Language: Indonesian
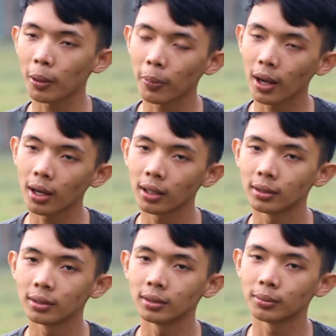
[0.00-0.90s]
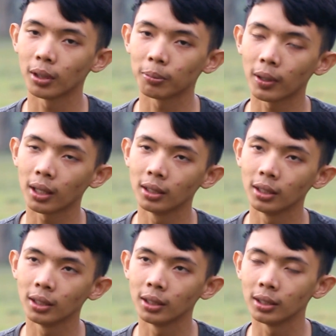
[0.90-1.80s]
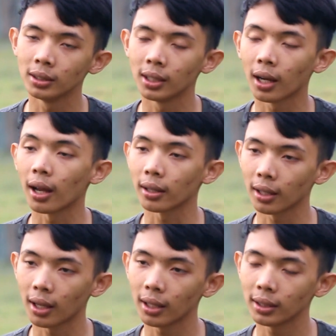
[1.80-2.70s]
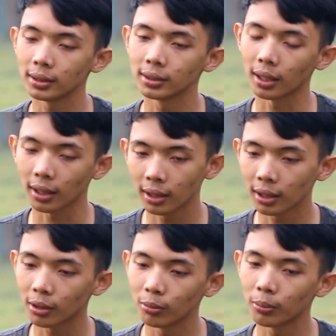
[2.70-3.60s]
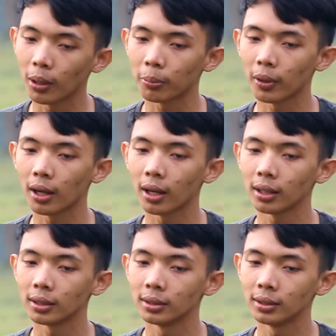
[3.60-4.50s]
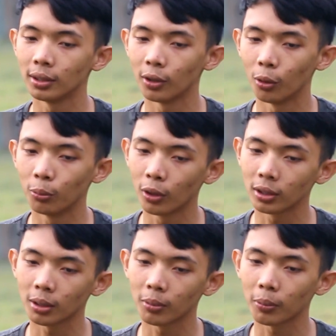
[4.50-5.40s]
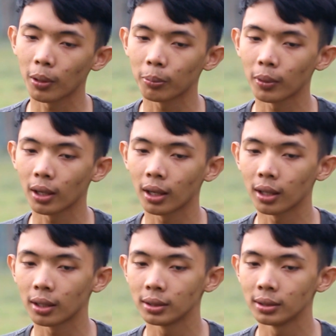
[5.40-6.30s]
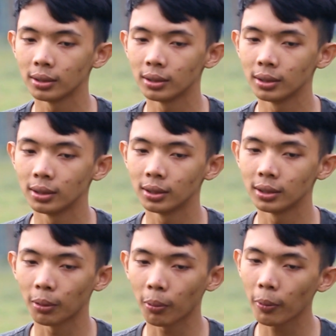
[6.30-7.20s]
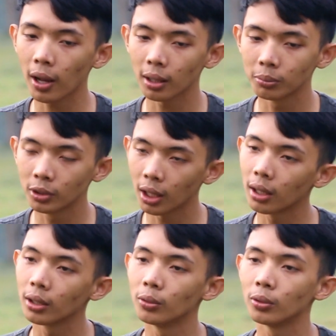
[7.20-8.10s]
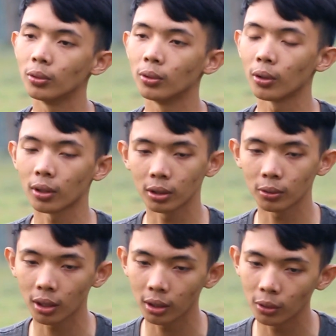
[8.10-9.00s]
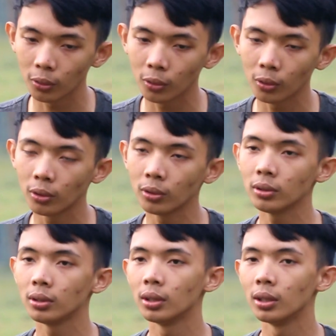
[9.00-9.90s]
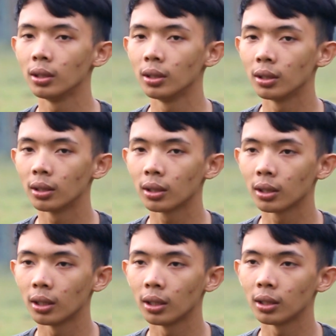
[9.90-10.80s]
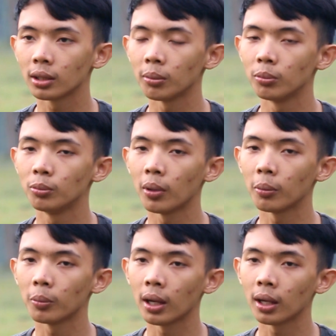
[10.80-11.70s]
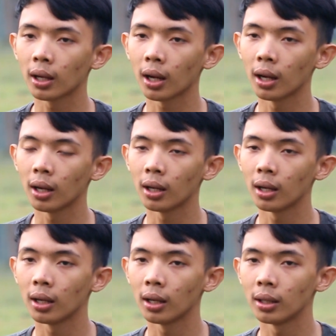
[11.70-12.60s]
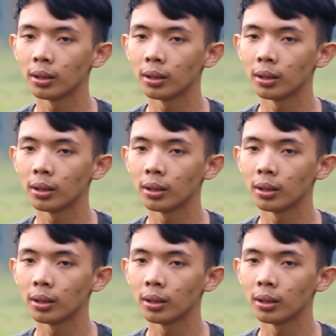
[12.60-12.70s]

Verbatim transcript: Kebetulan papa, papa di Jakarta, sering ketemu papa, ngobrol sama papa. Ya papa alhamdulillah ngedukung, orang tua ngedukung. Ketemu mamah, ke,